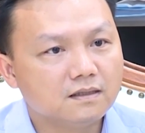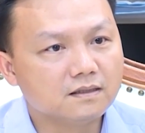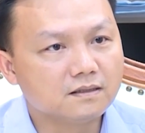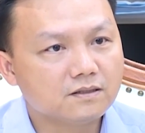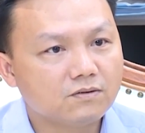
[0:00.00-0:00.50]

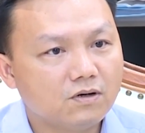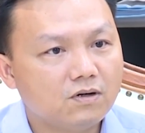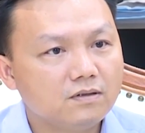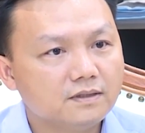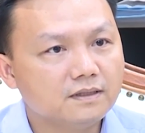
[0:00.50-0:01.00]
À, trong
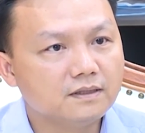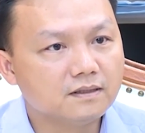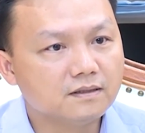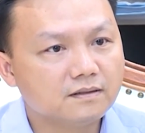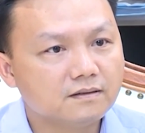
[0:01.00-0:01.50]
đó thì
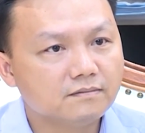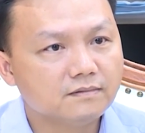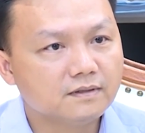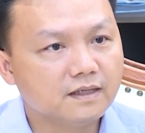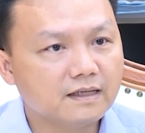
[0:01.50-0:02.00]
à,
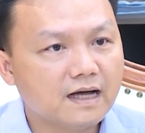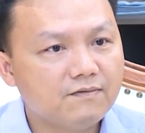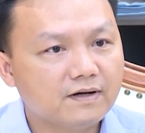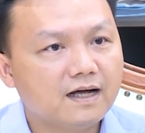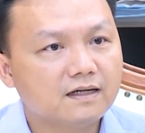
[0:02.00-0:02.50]
tỉnh đã
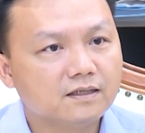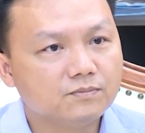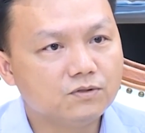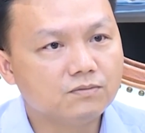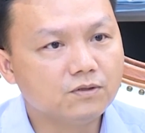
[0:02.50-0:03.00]
và đang
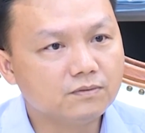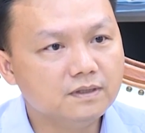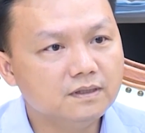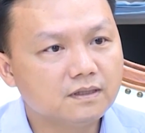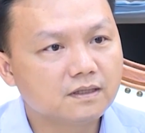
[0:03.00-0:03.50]
tập trung đầu
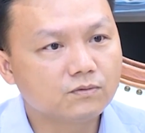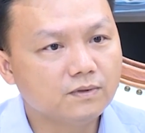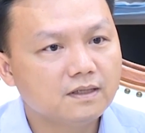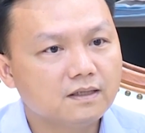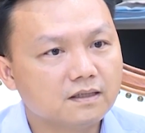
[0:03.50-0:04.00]
tư các
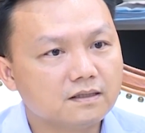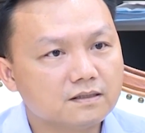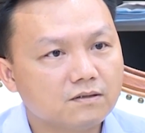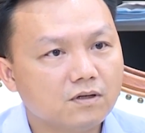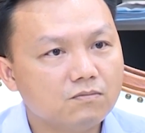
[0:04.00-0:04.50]
tuyến hạ tầng
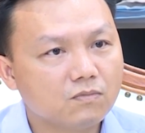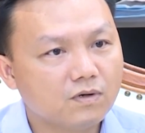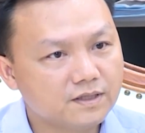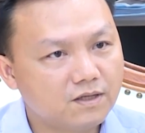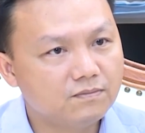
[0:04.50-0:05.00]
giao thông
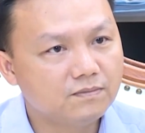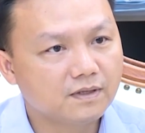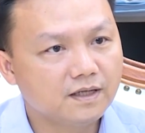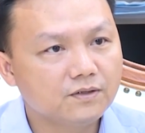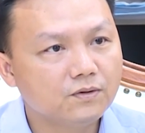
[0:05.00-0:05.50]
quan trọng
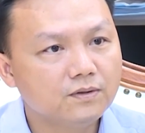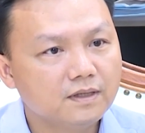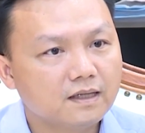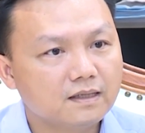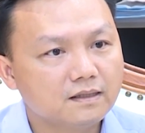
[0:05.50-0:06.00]
kết nối
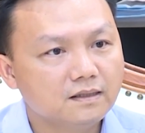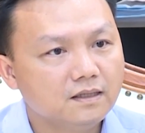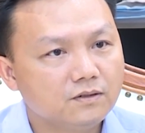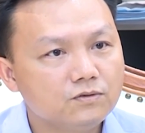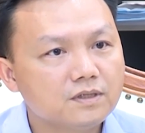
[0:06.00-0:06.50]
các
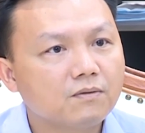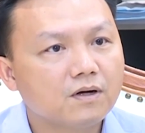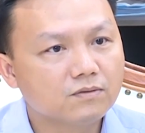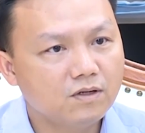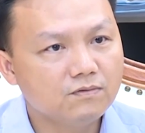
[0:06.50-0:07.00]
nút giao
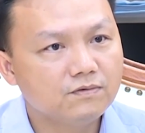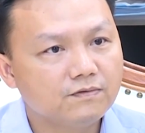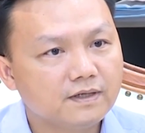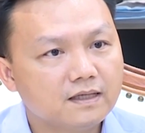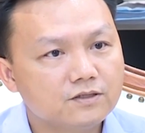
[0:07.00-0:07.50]
cao tốc
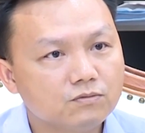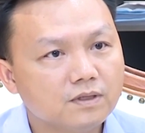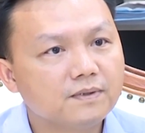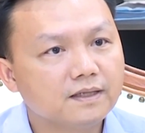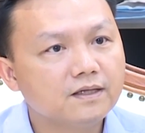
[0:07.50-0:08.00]
với các trung
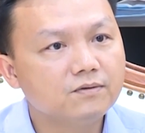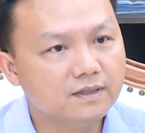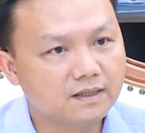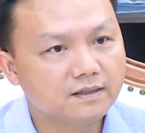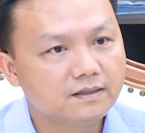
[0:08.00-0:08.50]
tâm kinh tế động
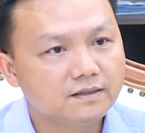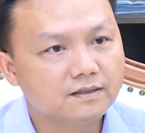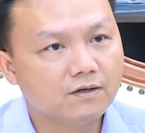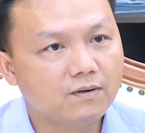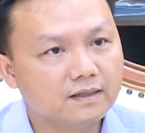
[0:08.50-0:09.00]
lực
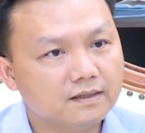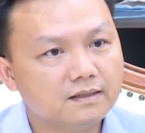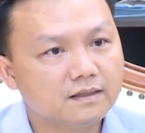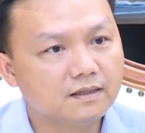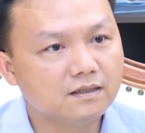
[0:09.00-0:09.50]
để hoàn
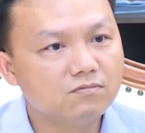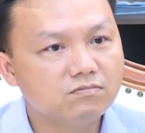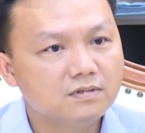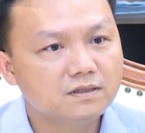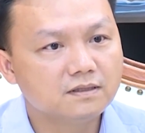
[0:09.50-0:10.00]
thiện hệ
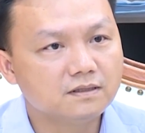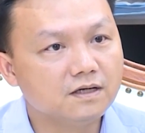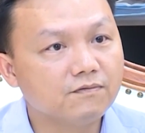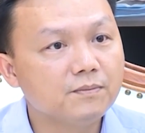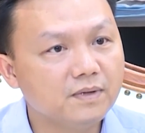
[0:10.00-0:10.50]
thống ờ,
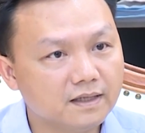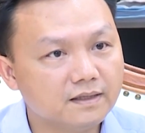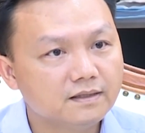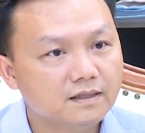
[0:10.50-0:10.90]
đường ven biển,